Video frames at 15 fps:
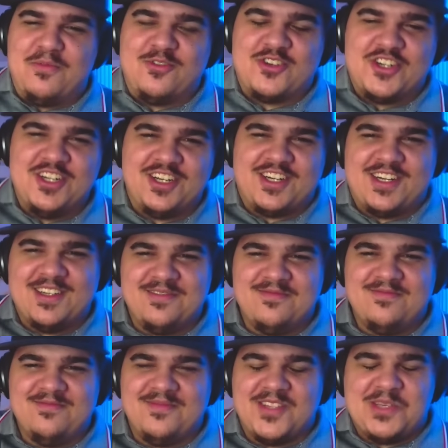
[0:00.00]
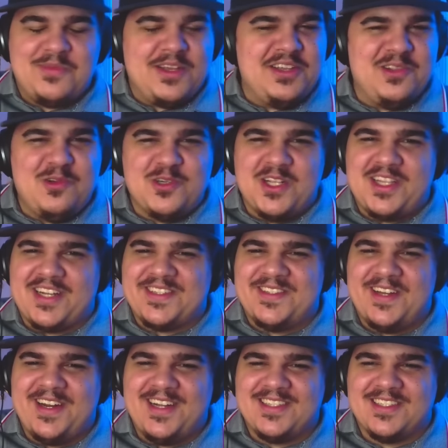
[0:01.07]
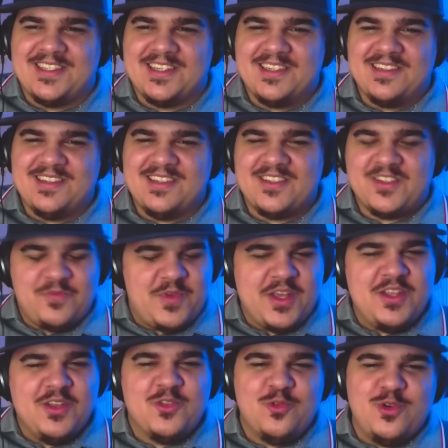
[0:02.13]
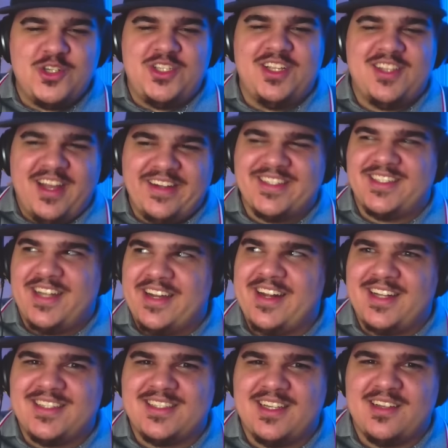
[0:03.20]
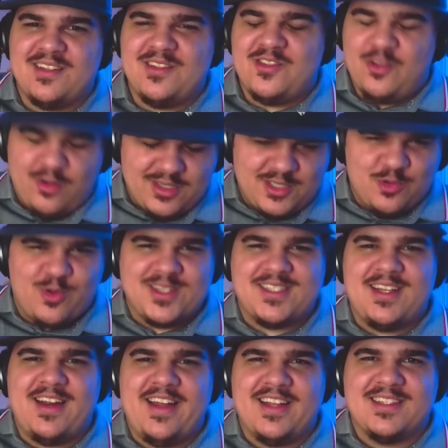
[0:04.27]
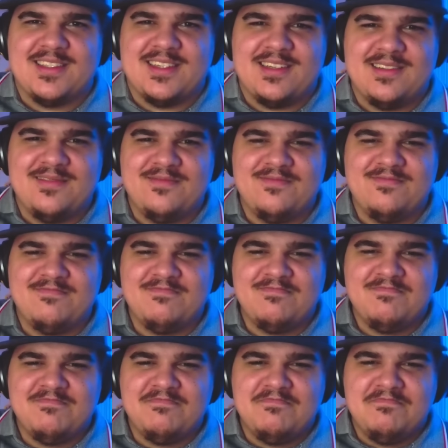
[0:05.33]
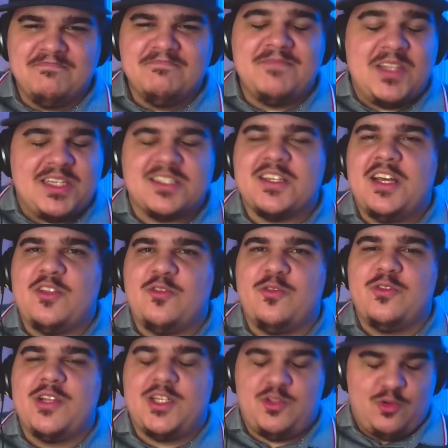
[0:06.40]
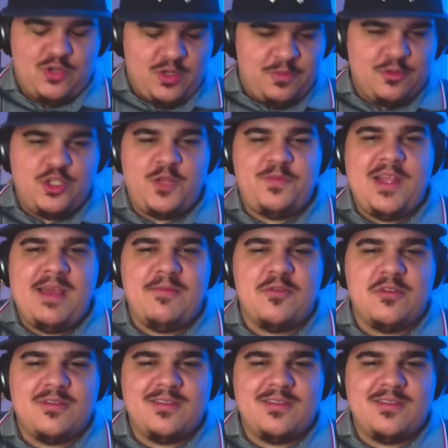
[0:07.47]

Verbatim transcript: Мужик, тебе не нужно так стараться. Тебе не нужно так стараться. Но он, сука, старается. И за это он должен получить премию.